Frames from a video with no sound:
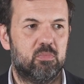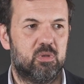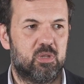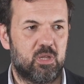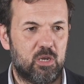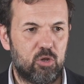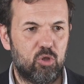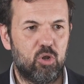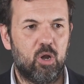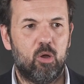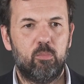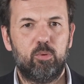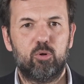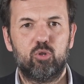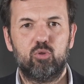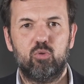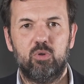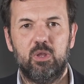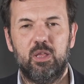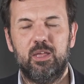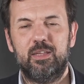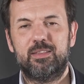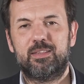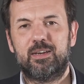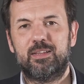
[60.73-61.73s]
tenido la
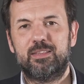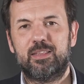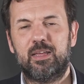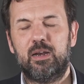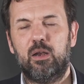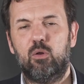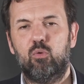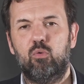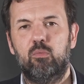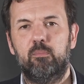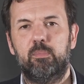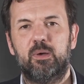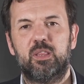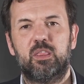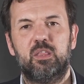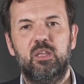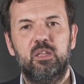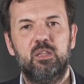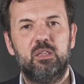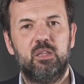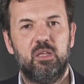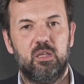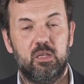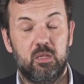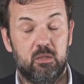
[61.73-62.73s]
oportunidad de tratar a algún
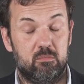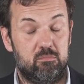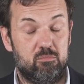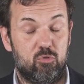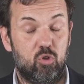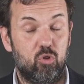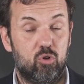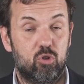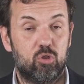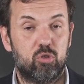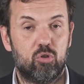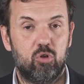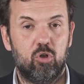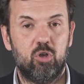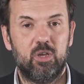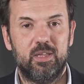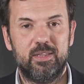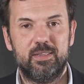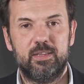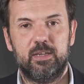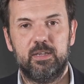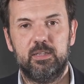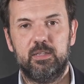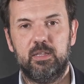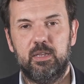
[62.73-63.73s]
paciente y conozco
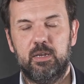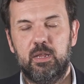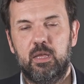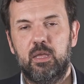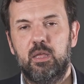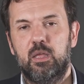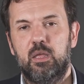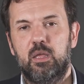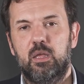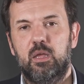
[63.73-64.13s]
gente que tiene